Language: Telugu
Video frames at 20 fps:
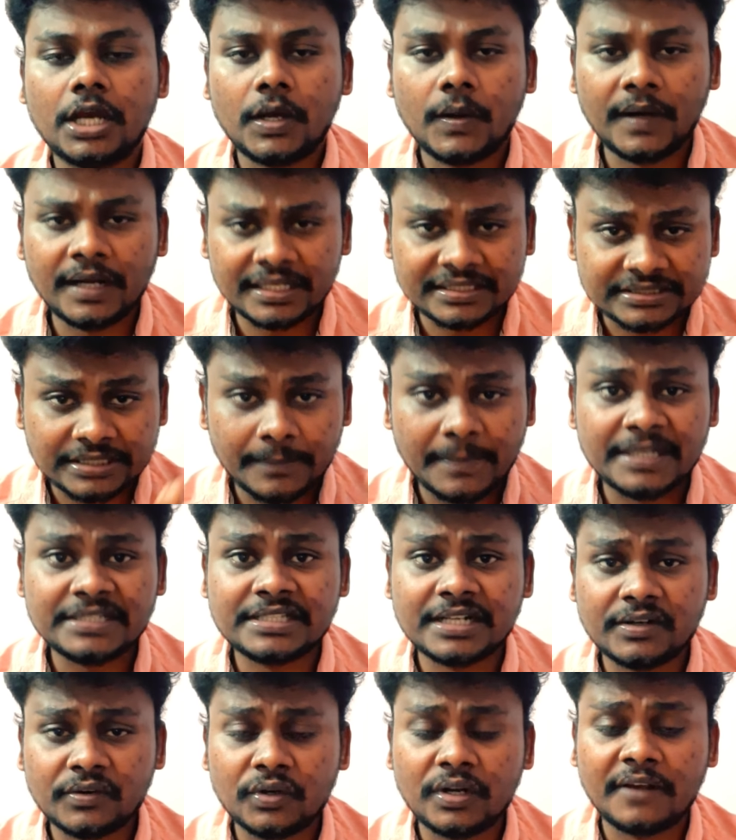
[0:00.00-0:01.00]
వాళ్ళకి
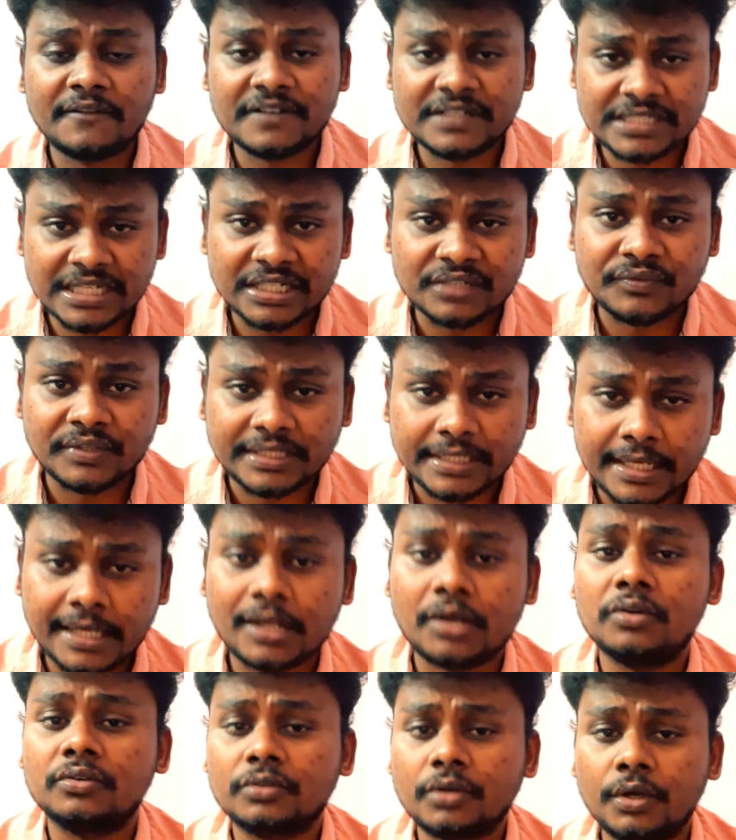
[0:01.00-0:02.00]
సంబంధించినటువంటి అఫీషియల్ ట్విట్టర్
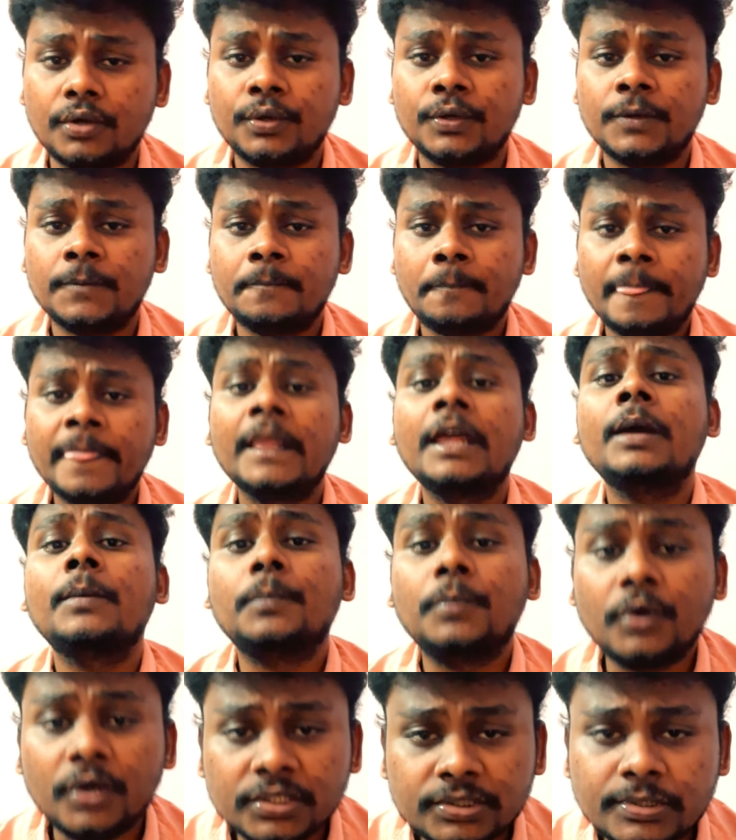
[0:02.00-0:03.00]
అకౌంట్లో
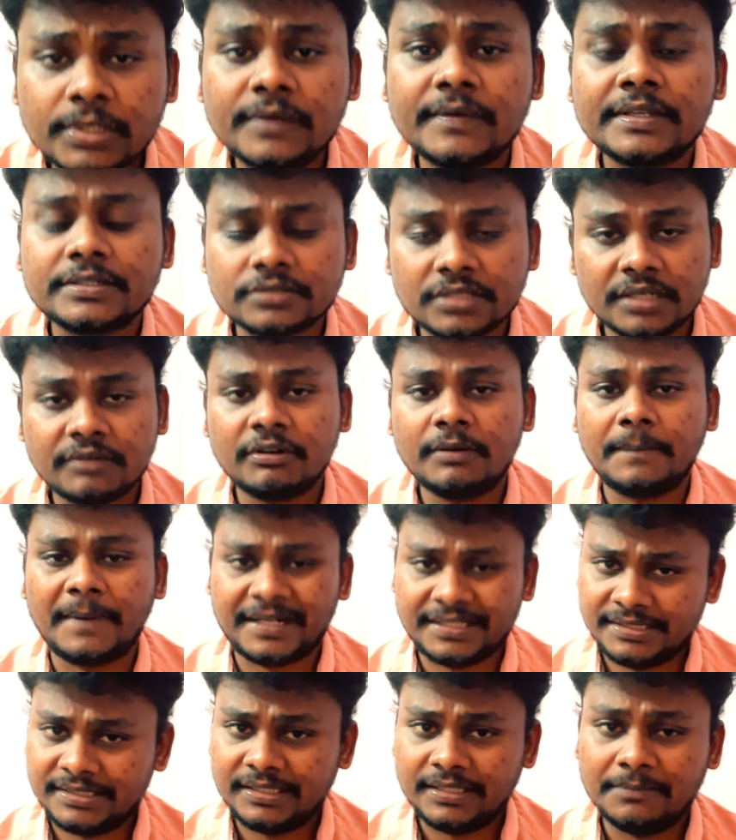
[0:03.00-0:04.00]
పోస్టులు వేస్తున్నటువంటి
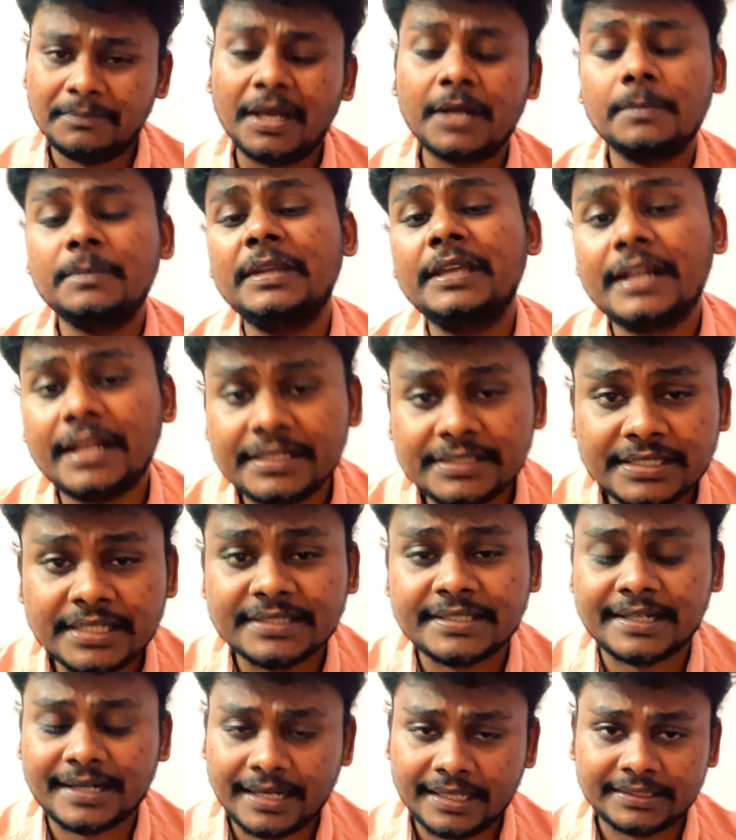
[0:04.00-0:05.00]
పరిస్థితి మరి మీరేం
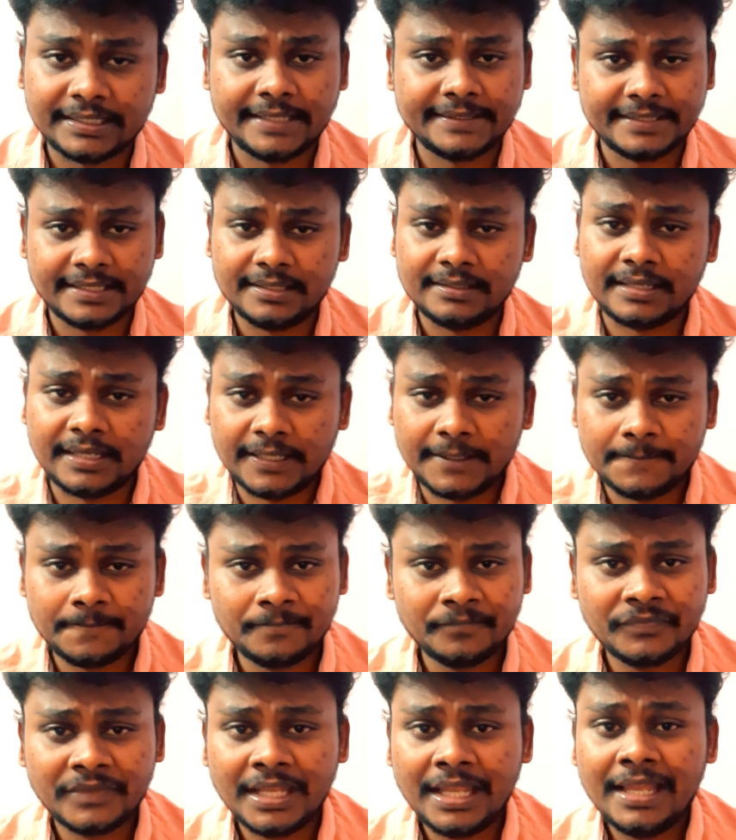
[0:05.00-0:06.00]
చేశారు గత ఐదేళ్లుగా
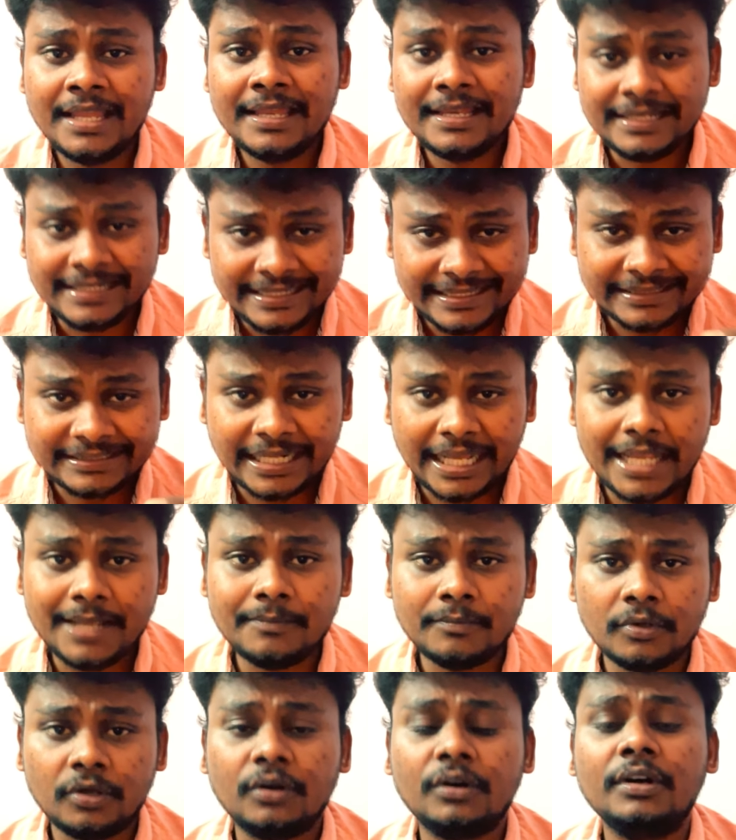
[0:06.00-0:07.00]
ఈ
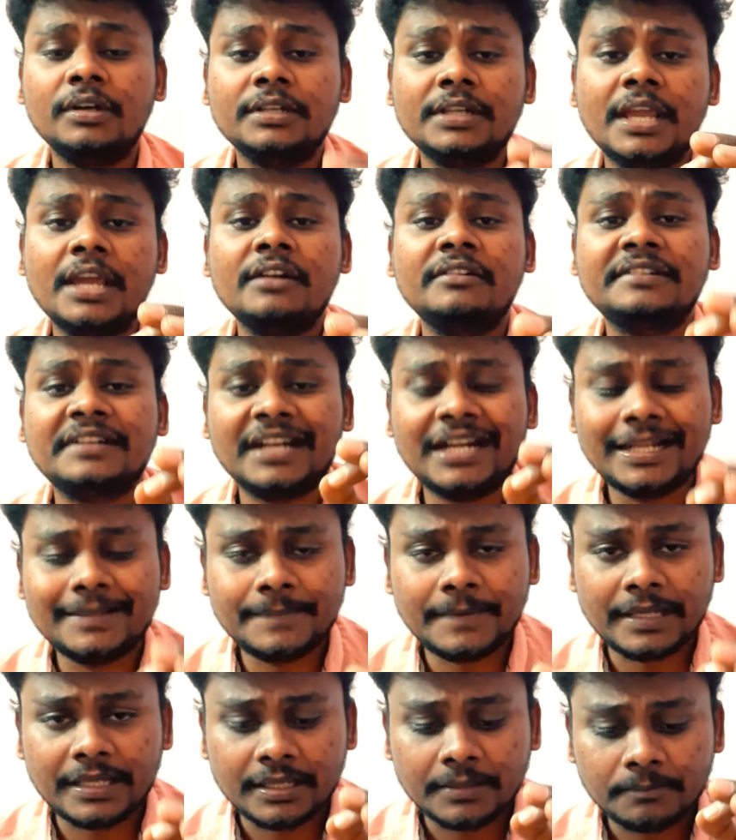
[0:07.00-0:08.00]
టైంలో నేను
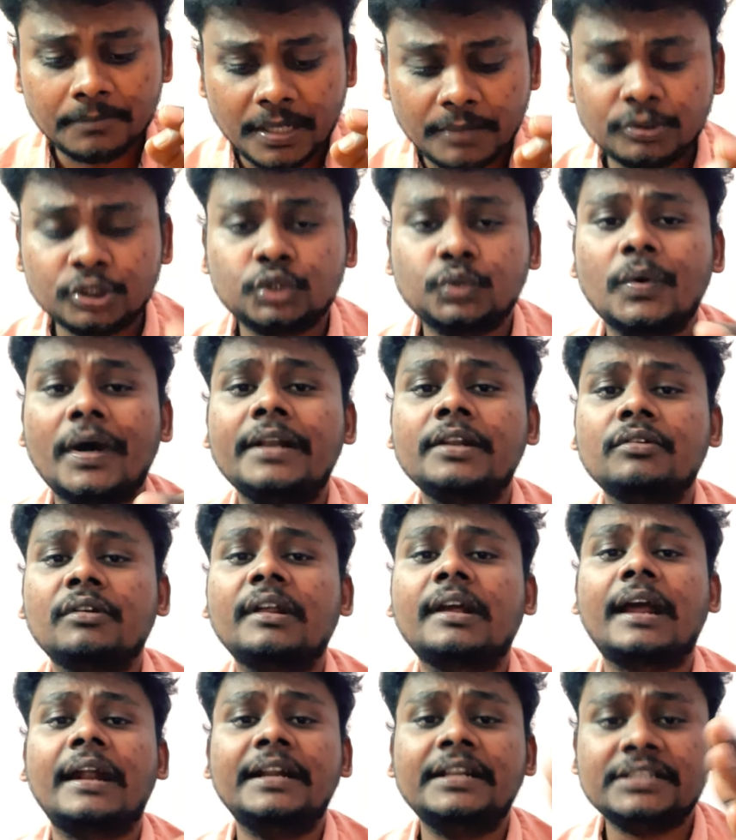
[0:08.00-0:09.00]
టీడీపీ ప్రభుత్వాన్ని
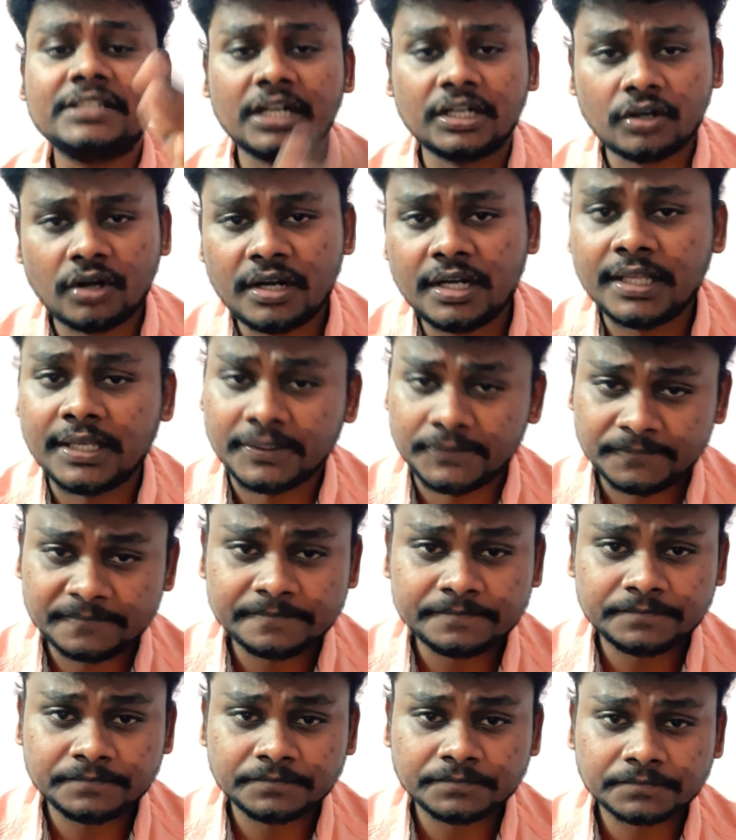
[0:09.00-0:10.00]
కూడా ఖండించేటువంటి
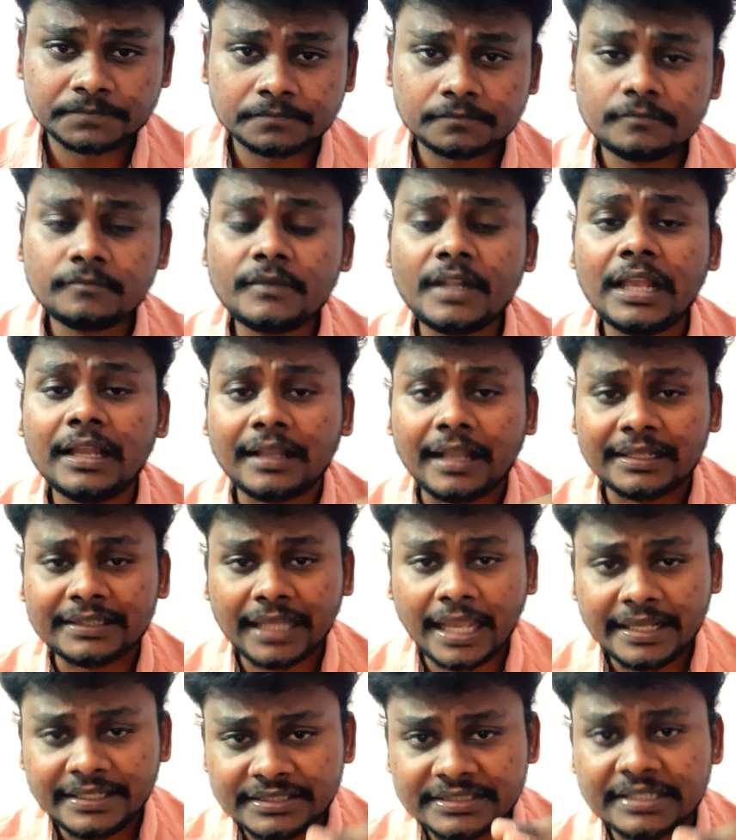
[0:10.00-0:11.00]
గత
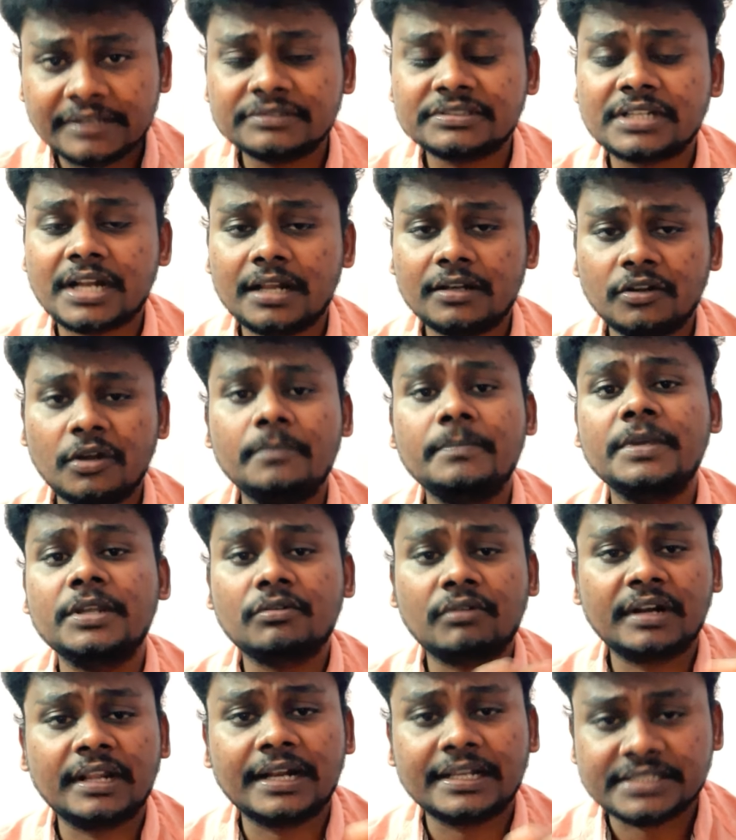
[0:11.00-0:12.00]
ఐదు సంవత్సరాల్లో
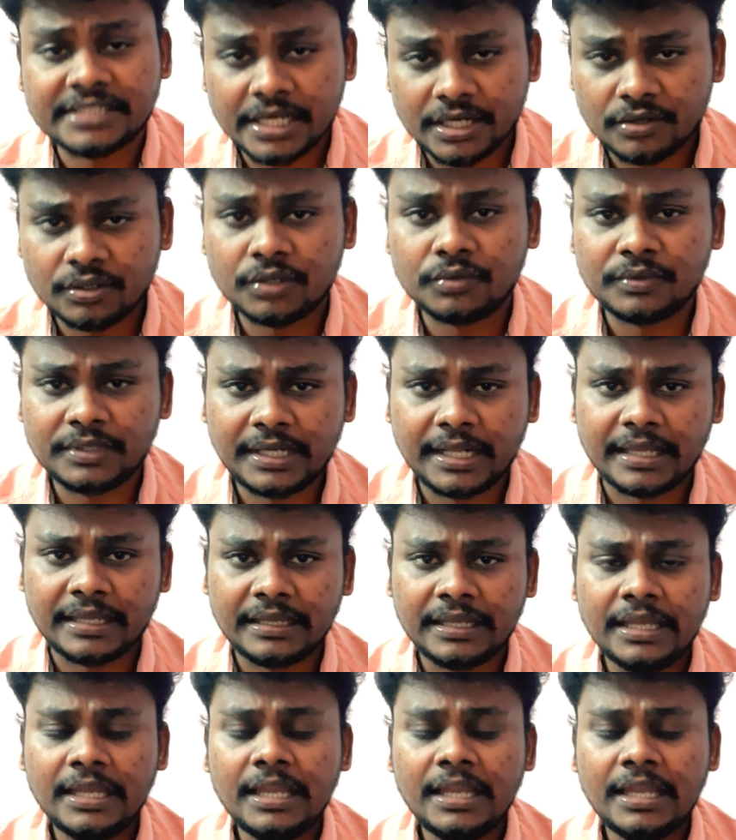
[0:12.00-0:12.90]
మీరు కూడా ఇలా చేయకుండా ఉంటే